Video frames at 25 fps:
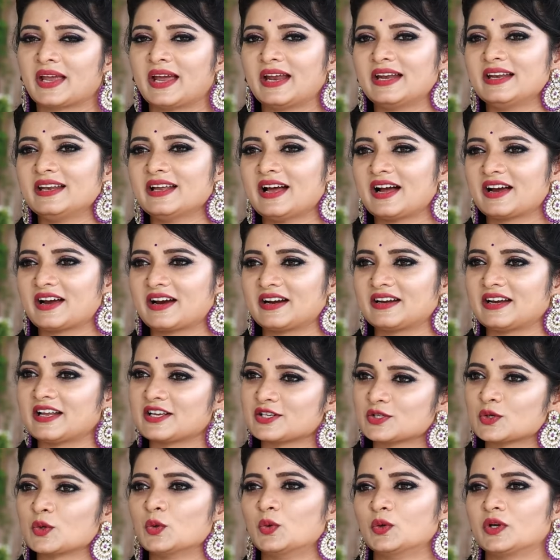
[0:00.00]
వెళ్ళి అక్కడ
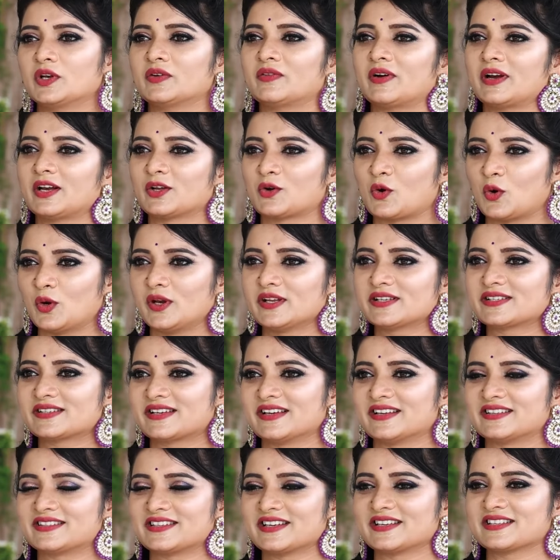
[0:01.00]
నా స్కూటీ వాళ్ళ కొలీగ్స్
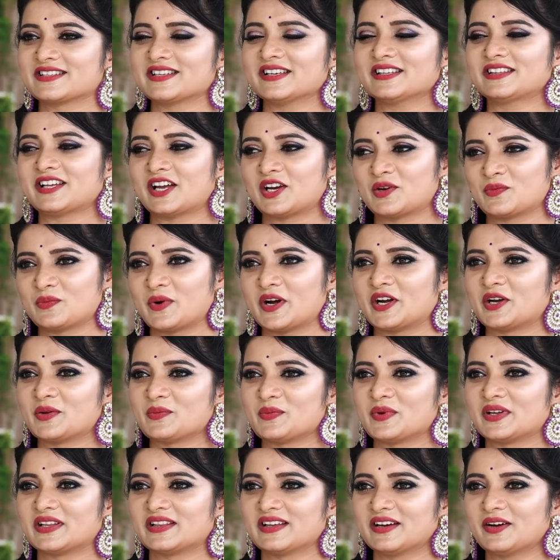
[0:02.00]
కి ఇచ్చేసి తన
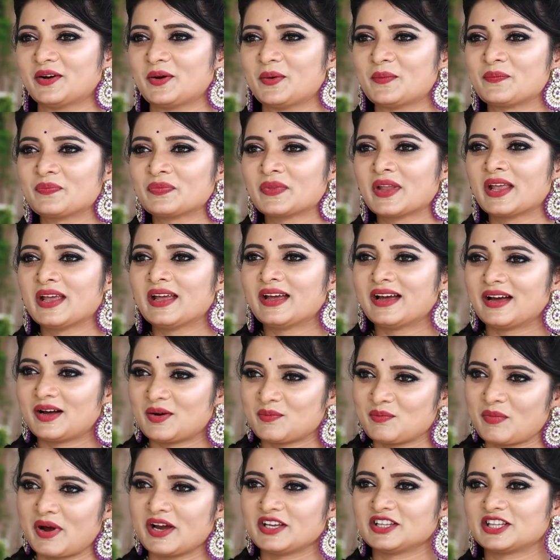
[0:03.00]
బండి మీద
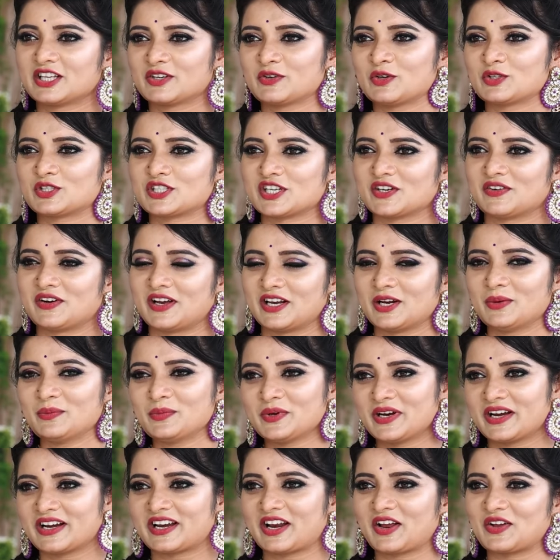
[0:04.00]
మా ఇద్దరం వచ్చేవాళ్ళం
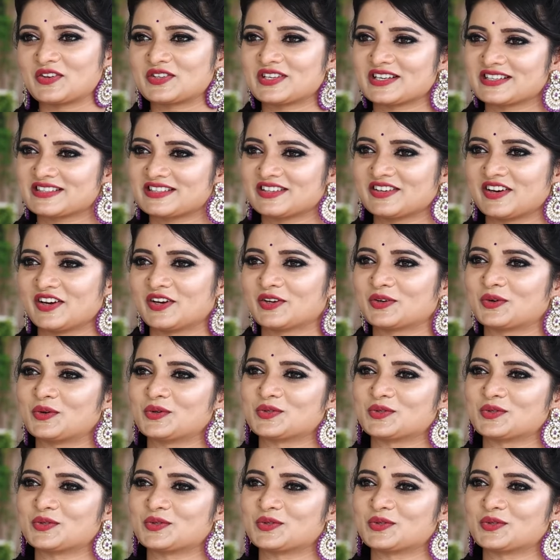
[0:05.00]
నేను డ్రైవ్ చేస్తే నేను